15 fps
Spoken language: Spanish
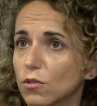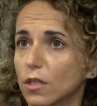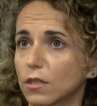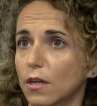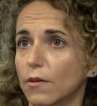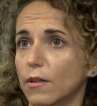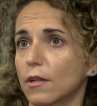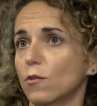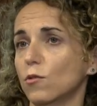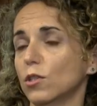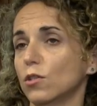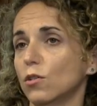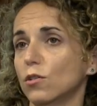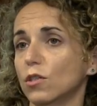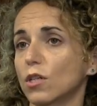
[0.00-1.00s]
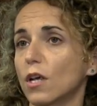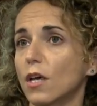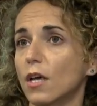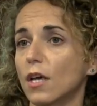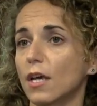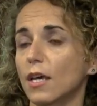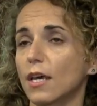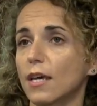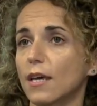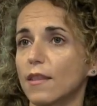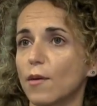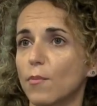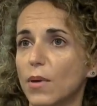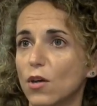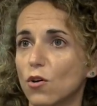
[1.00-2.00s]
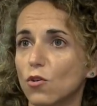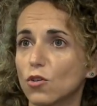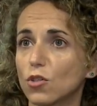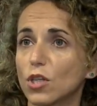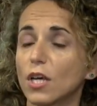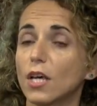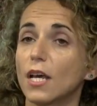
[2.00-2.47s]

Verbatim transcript: a través de nuestros eh, DPOs, e